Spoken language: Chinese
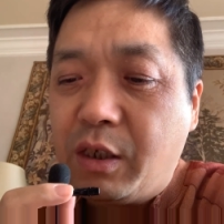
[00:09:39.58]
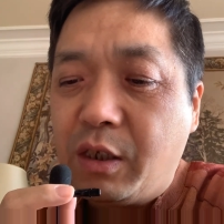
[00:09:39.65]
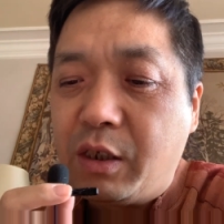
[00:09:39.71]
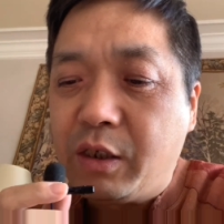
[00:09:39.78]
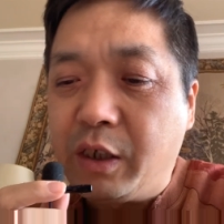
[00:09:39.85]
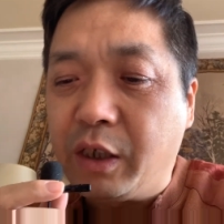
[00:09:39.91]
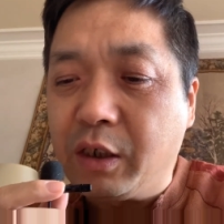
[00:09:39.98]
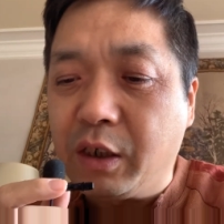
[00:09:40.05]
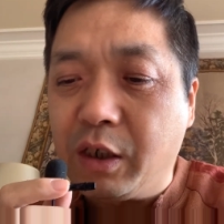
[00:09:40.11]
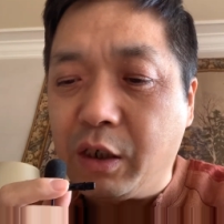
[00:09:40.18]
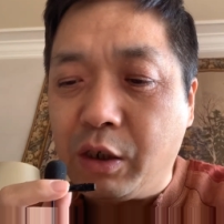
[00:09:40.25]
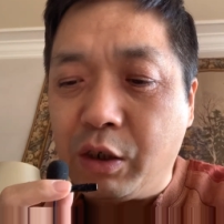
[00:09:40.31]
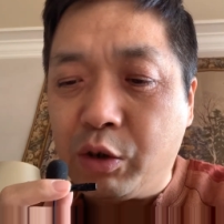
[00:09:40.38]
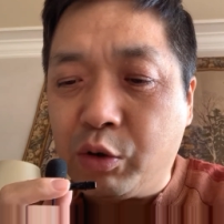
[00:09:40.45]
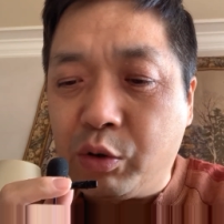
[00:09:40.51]
这
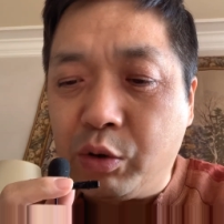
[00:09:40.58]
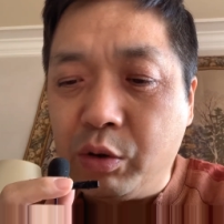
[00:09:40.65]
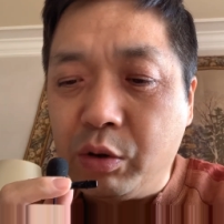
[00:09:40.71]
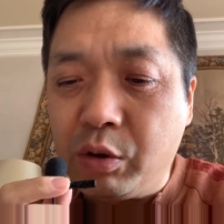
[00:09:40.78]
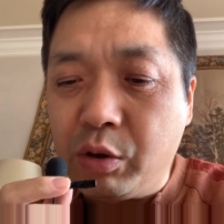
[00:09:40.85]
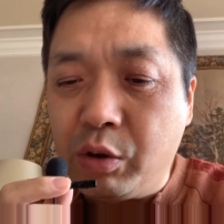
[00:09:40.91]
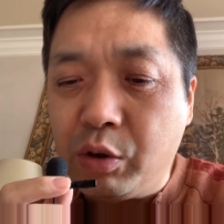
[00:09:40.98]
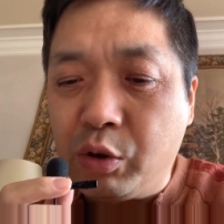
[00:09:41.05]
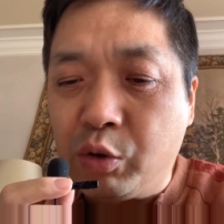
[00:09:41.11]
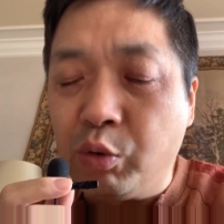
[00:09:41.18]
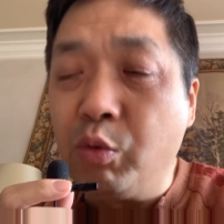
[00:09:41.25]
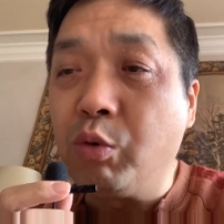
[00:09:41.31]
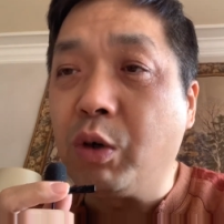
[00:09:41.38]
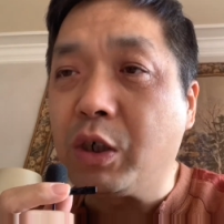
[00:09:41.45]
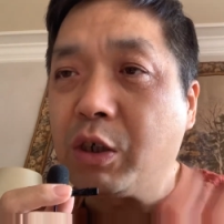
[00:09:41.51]
个
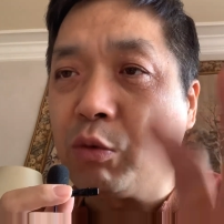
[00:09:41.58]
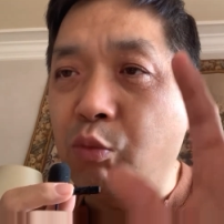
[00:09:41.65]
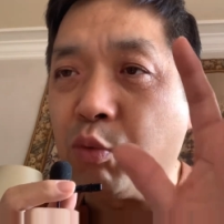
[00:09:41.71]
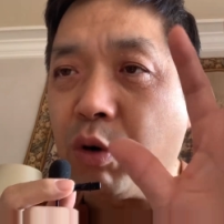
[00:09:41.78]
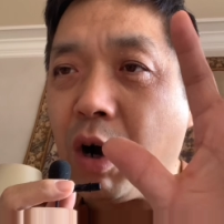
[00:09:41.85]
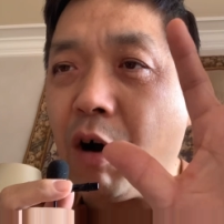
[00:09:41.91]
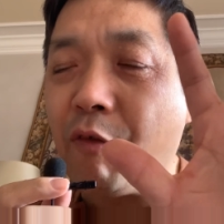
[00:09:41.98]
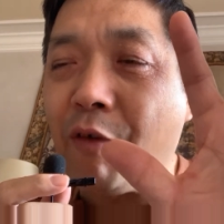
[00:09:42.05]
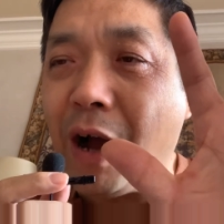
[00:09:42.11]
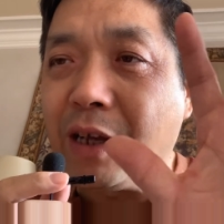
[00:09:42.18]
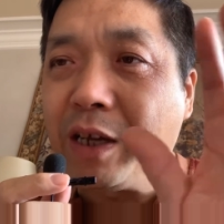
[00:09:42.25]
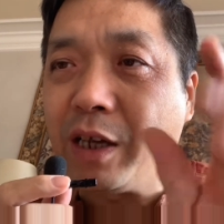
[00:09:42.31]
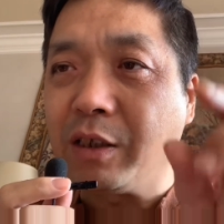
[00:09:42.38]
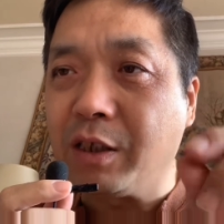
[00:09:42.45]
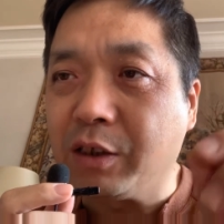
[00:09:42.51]
中国是五号发
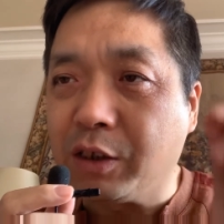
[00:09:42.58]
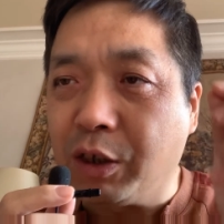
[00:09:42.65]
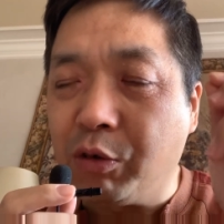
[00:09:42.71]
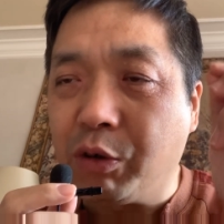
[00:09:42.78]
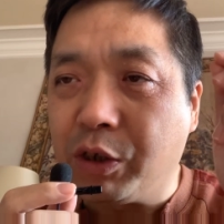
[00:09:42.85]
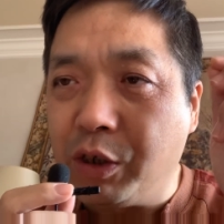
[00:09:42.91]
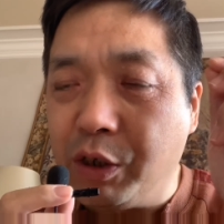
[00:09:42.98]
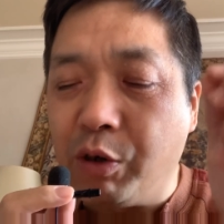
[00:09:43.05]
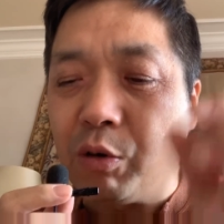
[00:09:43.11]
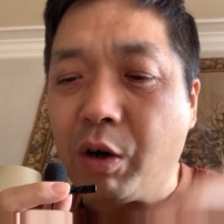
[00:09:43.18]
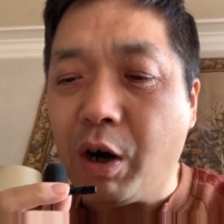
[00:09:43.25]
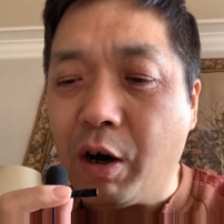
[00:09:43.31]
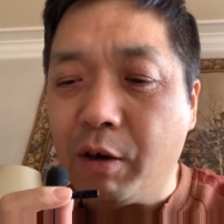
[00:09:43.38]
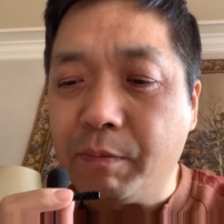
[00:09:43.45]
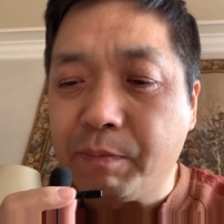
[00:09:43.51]
言的，德国是六
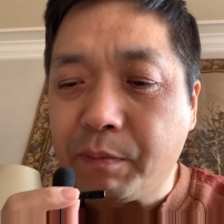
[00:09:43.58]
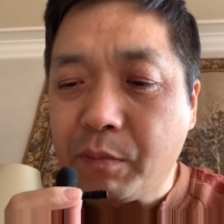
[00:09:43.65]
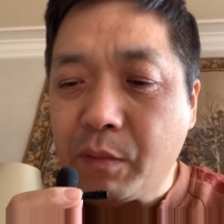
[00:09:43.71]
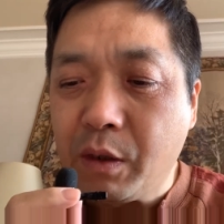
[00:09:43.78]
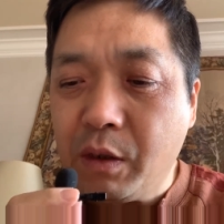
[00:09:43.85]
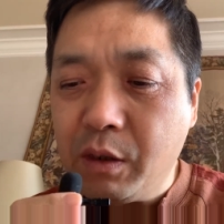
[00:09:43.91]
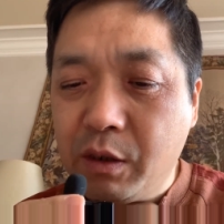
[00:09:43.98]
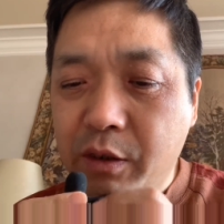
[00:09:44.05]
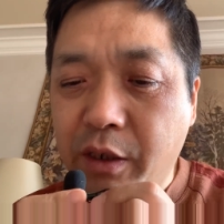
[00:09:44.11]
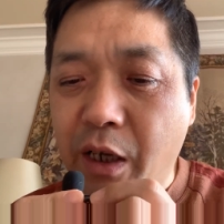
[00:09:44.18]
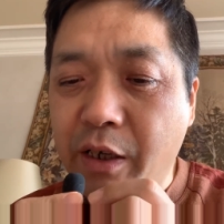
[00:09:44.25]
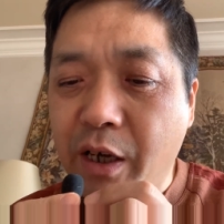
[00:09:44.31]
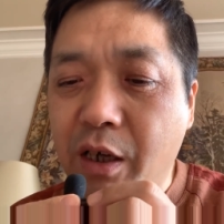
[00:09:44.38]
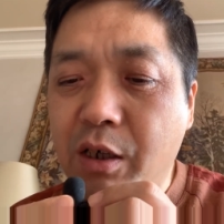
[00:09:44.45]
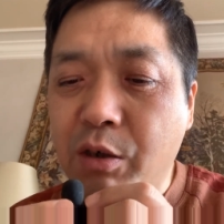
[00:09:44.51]
号。在
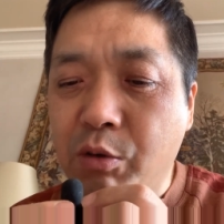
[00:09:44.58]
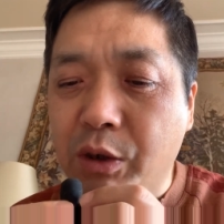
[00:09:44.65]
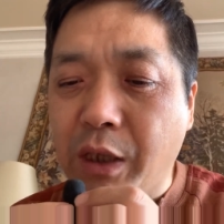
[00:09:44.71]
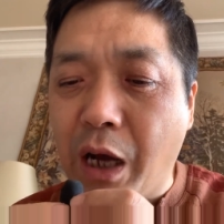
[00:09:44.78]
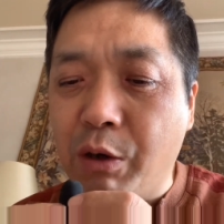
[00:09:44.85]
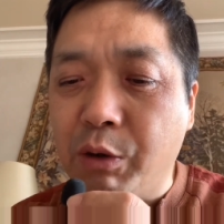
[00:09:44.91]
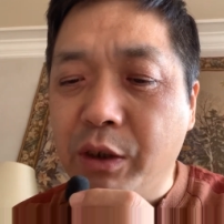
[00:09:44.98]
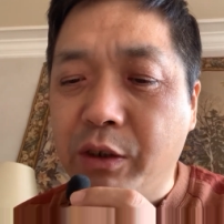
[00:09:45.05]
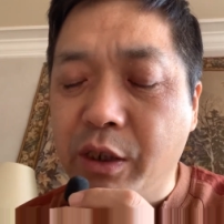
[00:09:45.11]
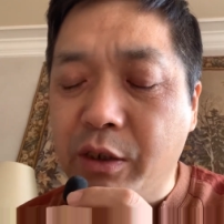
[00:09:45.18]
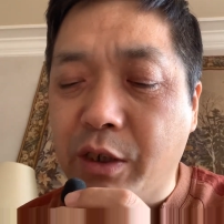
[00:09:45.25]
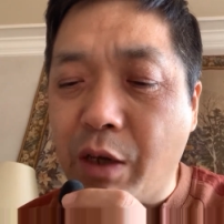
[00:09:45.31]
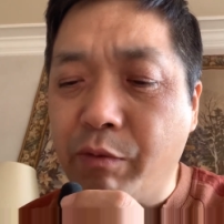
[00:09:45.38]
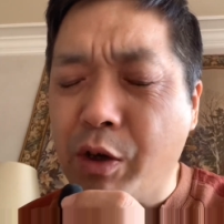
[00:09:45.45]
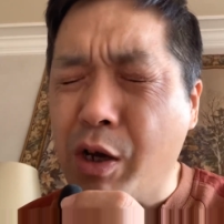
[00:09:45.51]
联合国大会第
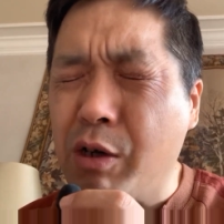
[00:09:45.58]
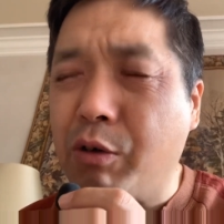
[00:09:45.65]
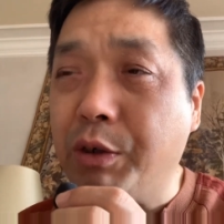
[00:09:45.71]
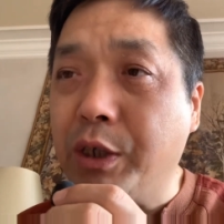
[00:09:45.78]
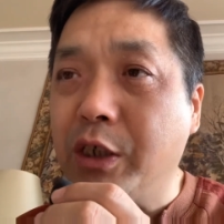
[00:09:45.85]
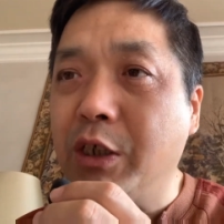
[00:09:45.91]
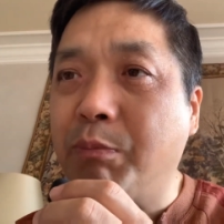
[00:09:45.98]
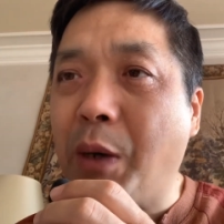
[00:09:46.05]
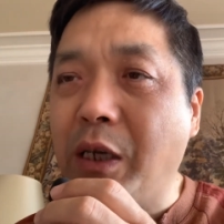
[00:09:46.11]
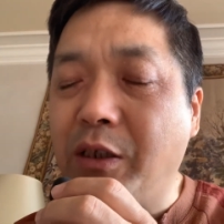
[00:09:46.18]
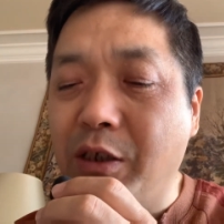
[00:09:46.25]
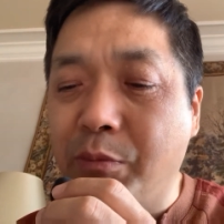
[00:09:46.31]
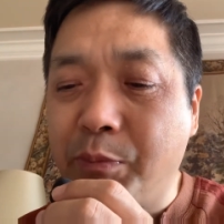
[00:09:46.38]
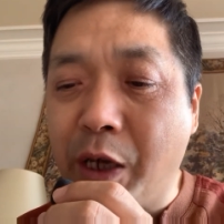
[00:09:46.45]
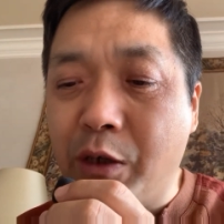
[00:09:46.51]
三委员会一般
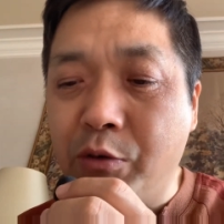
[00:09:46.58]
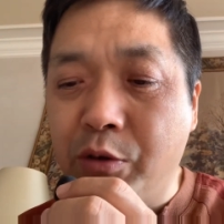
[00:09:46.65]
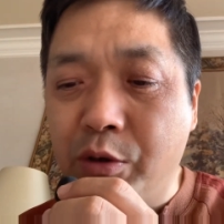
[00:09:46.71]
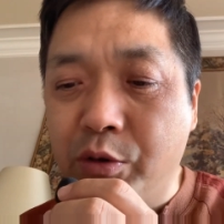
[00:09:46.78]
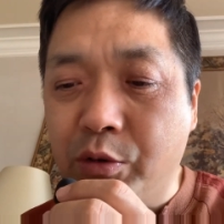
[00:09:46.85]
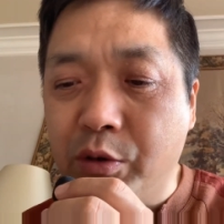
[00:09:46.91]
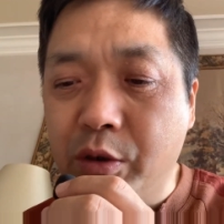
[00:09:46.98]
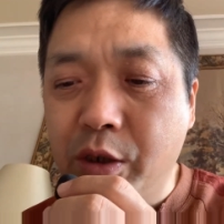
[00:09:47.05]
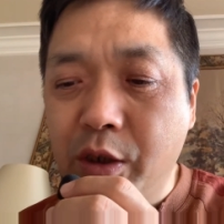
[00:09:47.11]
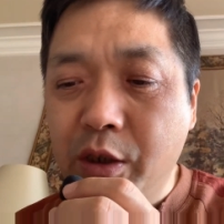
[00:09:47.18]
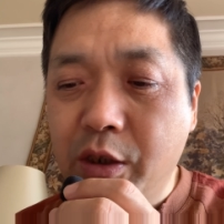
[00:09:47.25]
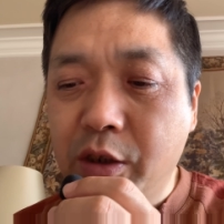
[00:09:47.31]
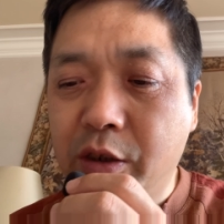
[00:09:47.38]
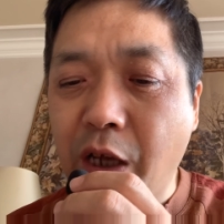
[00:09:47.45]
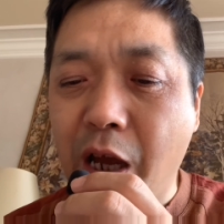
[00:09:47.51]
性辩论中，
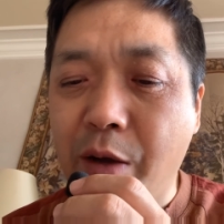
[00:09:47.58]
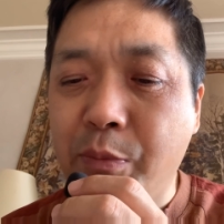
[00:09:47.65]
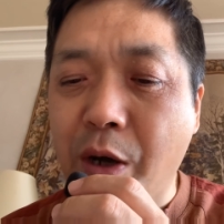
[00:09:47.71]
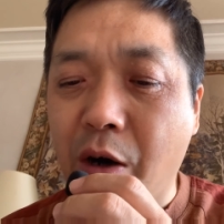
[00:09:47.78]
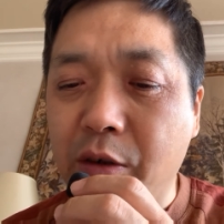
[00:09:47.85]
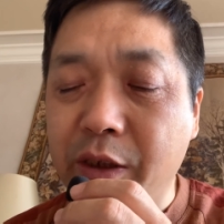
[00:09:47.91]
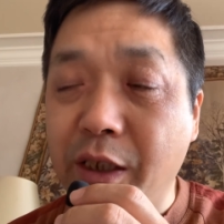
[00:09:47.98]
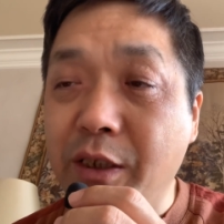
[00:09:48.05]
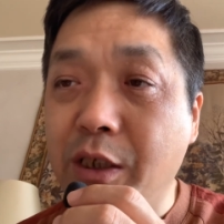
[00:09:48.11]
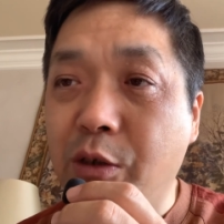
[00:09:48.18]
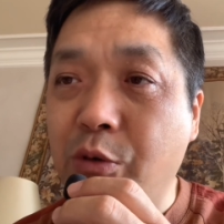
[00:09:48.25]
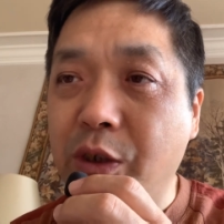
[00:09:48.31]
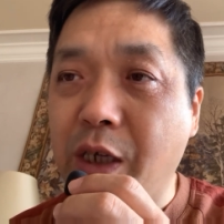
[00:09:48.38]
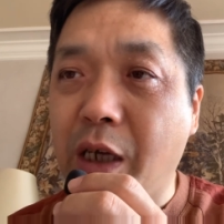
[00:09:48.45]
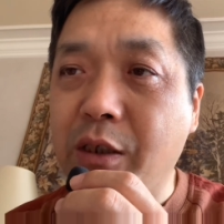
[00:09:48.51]
代表哪些
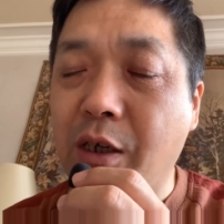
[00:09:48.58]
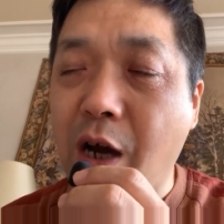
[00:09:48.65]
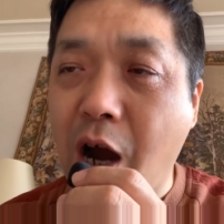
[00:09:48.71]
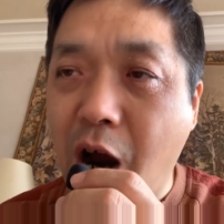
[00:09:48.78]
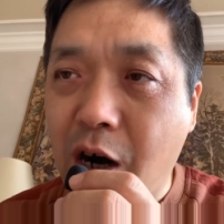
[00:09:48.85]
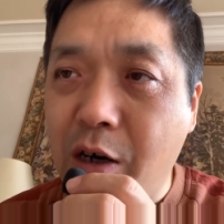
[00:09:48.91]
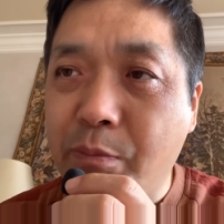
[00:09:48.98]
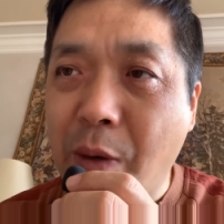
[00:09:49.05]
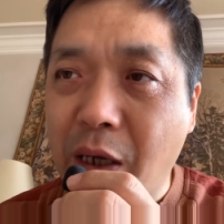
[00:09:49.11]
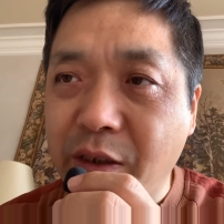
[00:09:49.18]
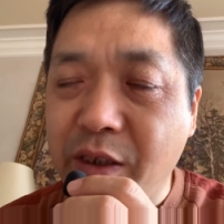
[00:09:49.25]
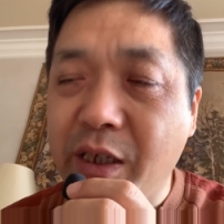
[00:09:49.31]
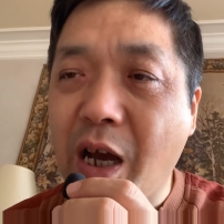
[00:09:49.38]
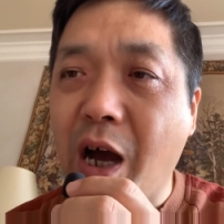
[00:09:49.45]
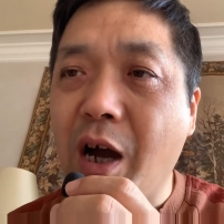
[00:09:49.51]
国家呢？阿尔巴
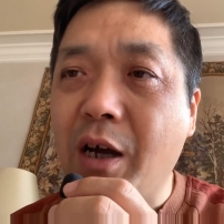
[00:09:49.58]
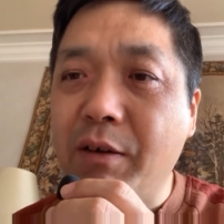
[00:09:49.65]
尼亚，